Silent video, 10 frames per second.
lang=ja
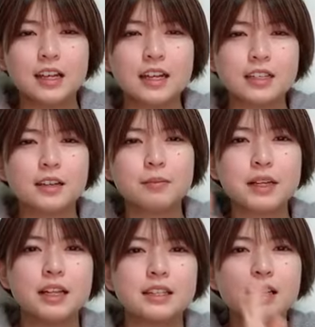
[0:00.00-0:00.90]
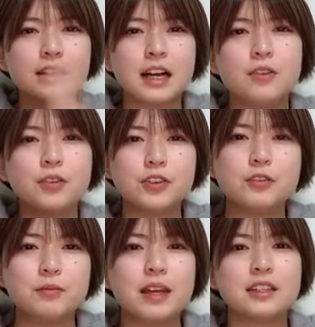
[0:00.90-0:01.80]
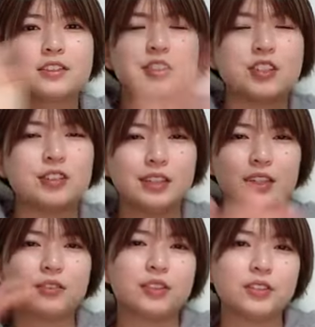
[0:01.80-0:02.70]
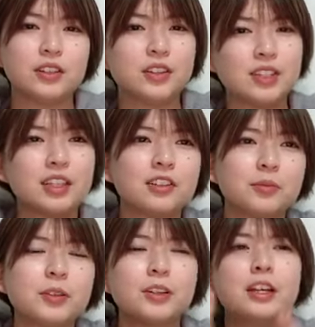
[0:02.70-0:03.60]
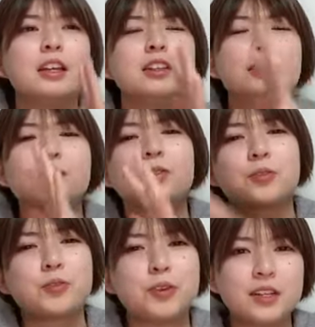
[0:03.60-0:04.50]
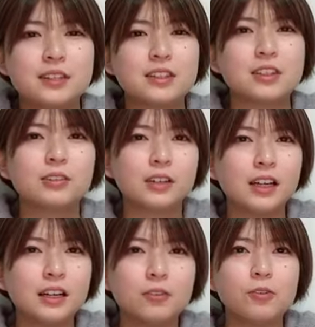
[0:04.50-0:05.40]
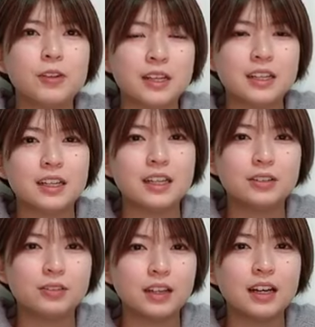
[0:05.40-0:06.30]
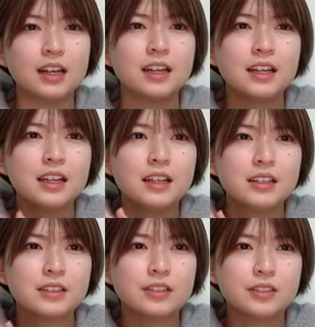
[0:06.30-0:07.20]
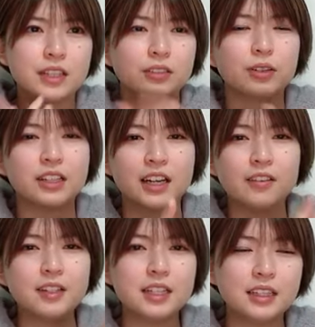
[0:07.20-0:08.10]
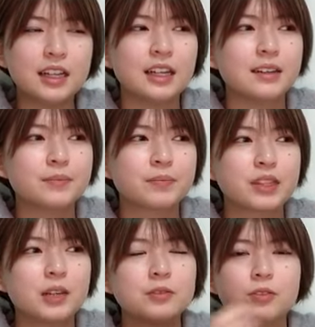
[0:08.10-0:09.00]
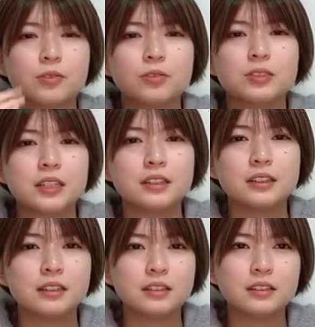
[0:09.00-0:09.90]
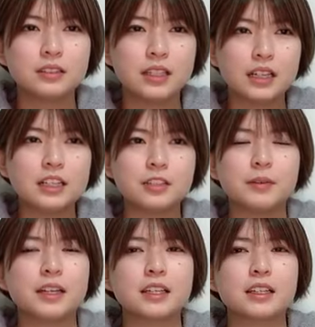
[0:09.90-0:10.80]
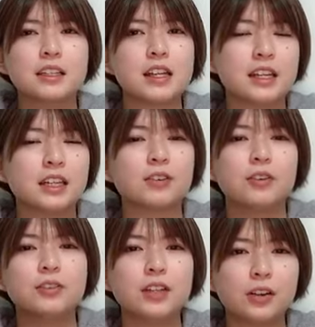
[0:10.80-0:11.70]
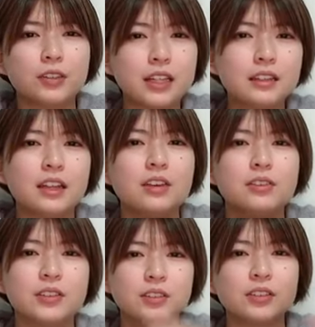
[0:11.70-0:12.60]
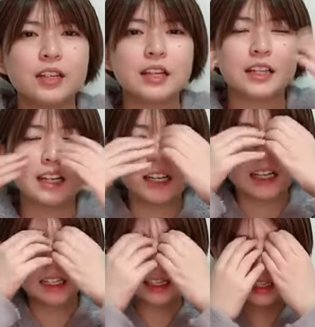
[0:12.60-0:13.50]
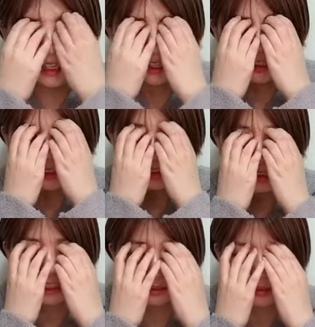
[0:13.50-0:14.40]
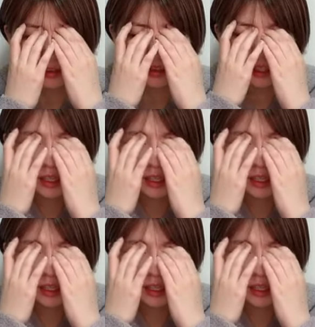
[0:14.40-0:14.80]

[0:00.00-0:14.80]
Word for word: リカさんマリナさんかほ夢スイスイっていうふうに歌わせたのもその子の声質とか音域とか癖とかに合わせて多分ここ歌ってが一番綺麗に聞こえるだろうなっていうのを考えながらいつも